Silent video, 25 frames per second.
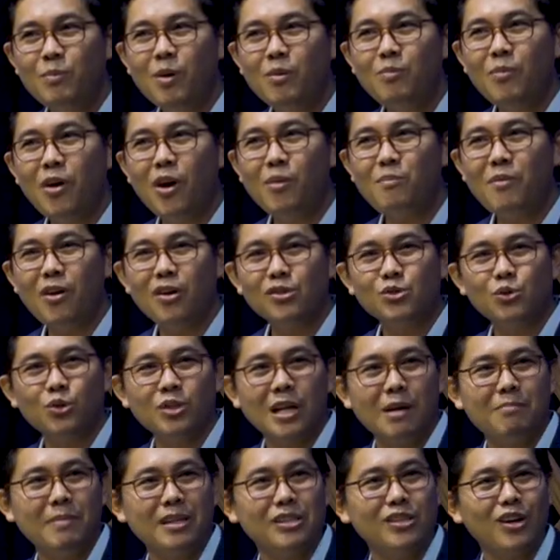vì muốn bong bong
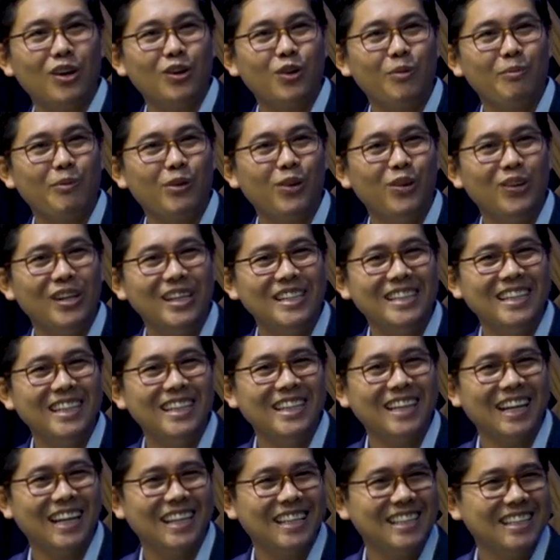số thang mấy trong cướp con lơ
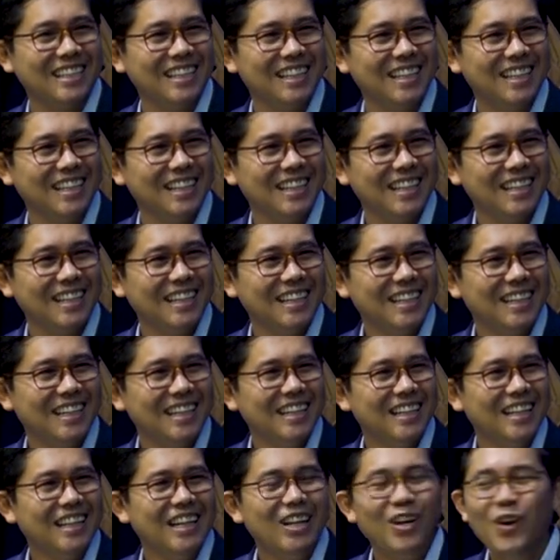dư này
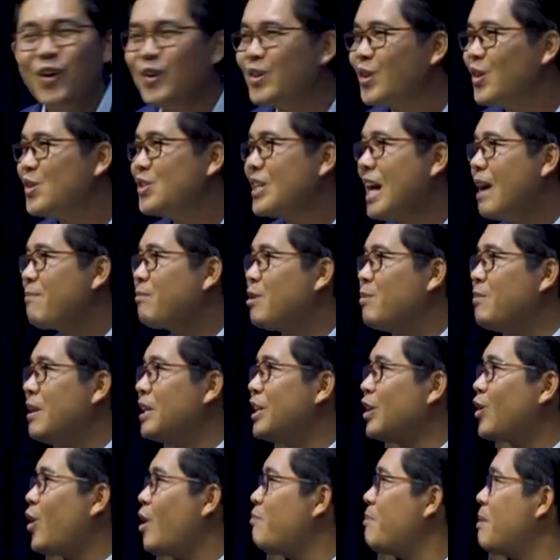lỗ Joseph tụi
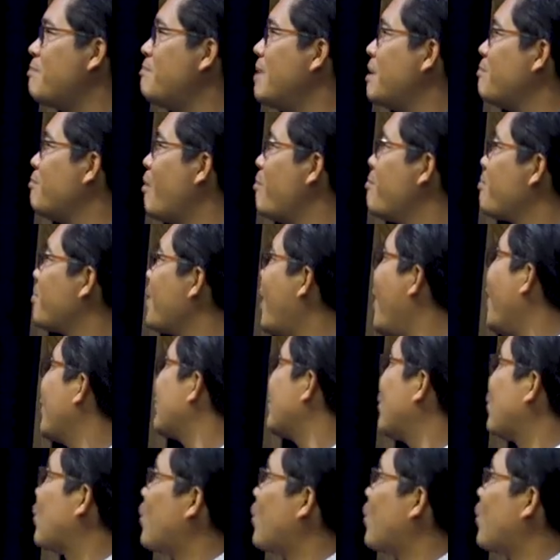bây giờ cọt mình miên bầm nong